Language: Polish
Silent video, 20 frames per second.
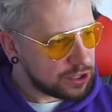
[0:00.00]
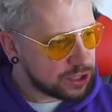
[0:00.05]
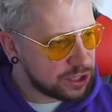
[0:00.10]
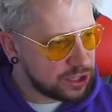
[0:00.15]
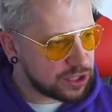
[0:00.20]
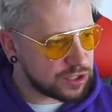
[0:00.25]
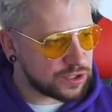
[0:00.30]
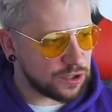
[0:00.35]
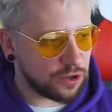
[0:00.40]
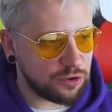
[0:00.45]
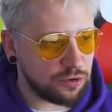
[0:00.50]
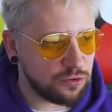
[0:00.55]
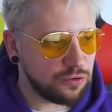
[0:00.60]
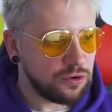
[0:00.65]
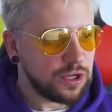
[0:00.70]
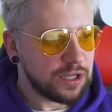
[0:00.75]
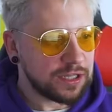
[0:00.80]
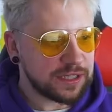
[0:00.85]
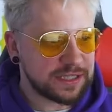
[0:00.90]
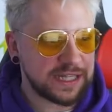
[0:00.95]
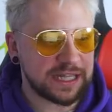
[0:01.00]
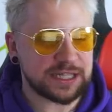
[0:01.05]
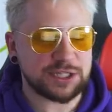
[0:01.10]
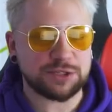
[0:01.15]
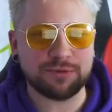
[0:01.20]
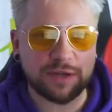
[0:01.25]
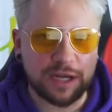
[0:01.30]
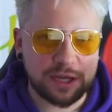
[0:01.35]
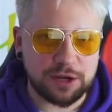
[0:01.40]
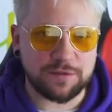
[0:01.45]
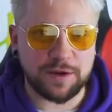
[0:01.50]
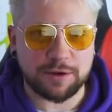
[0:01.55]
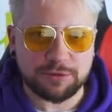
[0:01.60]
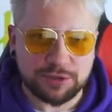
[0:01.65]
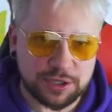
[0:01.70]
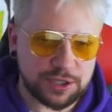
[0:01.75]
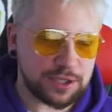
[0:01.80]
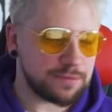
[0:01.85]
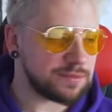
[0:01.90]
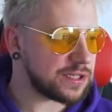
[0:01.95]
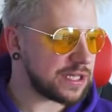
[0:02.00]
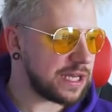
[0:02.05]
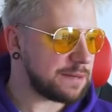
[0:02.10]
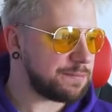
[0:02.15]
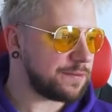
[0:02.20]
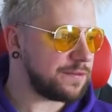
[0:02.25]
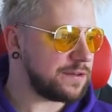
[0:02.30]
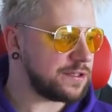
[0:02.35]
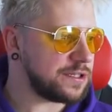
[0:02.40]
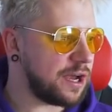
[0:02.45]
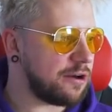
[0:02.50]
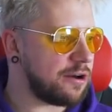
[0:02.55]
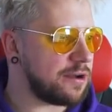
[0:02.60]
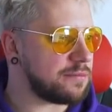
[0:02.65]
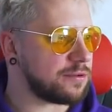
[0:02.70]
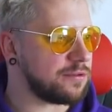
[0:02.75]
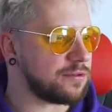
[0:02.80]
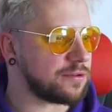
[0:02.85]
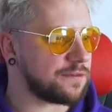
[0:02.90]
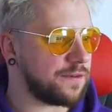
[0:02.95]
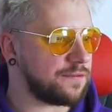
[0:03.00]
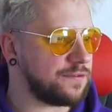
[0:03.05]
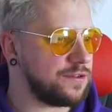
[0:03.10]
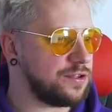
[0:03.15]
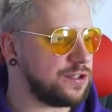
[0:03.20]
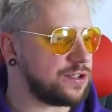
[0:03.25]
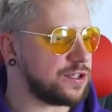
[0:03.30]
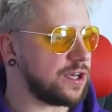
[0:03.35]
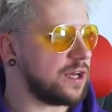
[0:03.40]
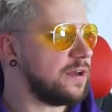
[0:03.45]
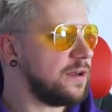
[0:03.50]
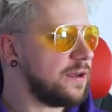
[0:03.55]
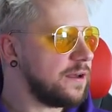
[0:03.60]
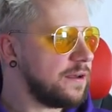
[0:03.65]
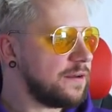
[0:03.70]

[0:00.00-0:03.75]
Czyli Soku zasugerował się tym, co ja powiedziałem, kurwa, widzicie?